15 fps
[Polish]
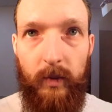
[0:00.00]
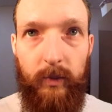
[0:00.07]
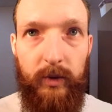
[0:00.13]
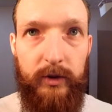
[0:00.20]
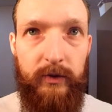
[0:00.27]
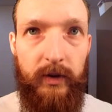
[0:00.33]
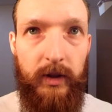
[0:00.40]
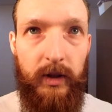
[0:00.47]

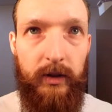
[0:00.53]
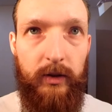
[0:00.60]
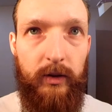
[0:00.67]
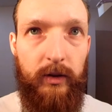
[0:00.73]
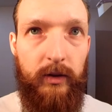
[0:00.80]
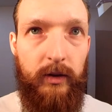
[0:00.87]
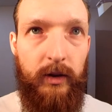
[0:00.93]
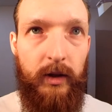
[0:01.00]
Pozwala
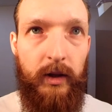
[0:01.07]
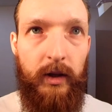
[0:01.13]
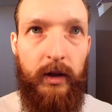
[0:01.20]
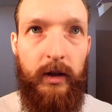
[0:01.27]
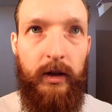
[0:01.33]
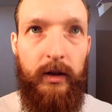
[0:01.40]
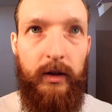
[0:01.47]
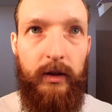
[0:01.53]
to
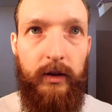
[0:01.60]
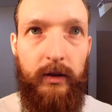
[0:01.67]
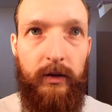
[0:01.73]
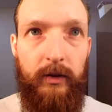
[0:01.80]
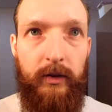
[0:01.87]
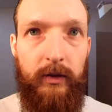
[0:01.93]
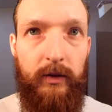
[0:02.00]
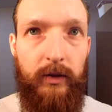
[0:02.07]

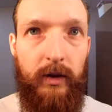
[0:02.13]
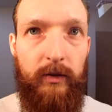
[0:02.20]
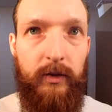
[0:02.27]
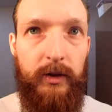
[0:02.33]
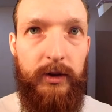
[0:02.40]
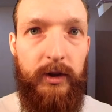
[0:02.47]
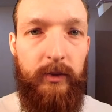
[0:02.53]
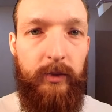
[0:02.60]
e, na
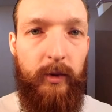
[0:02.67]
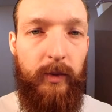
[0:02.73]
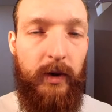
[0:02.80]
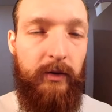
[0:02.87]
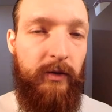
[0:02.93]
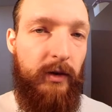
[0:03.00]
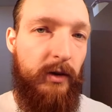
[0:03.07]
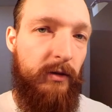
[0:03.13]
właśnie
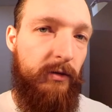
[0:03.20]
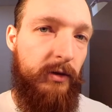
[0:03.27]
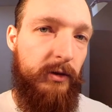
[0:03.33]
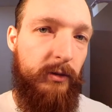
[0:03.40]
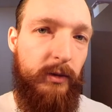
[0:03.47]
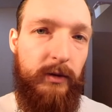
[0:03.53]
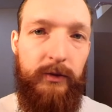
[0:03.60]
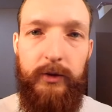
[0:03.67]
poprawienie
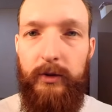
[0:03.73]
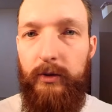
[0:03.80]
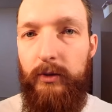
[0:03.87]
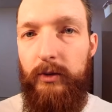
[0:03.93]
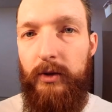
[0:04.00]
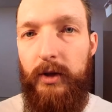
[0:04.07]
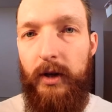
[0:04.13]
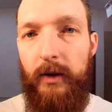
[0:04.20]
fryzury w
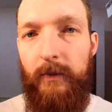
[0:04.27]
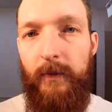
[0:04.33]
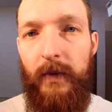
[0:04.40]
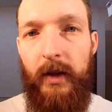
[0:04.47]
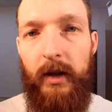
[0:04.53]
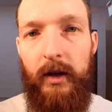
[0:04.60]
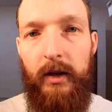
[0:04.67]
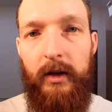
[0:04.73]
ciągu dnia,
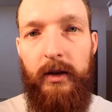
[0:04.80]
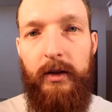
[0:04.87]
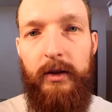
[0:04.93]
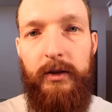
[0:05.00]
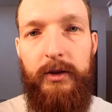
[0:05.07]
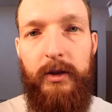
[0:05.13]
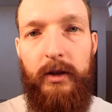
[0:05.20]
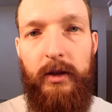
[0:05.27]

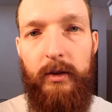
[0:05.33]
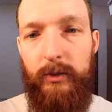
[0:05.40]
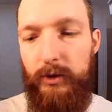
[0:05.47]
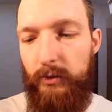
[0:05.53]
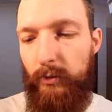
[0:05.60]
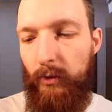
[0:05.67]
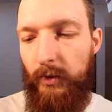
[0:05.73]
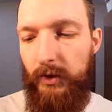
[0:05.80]
e, dzięki temu,
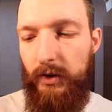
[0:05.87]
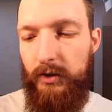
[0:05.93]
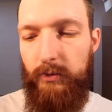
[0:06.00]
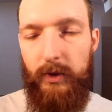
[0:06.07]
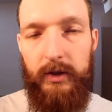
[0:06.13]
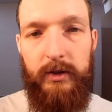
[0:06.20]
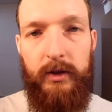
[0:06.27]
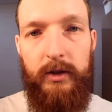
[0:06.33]
że pomada jest
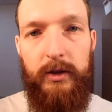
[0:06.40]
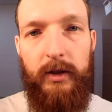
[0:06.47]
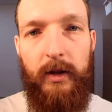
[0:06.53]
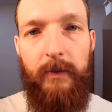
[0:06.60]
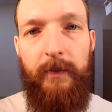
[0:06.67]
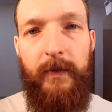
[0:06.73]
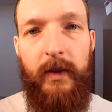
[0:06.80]
plastyczna.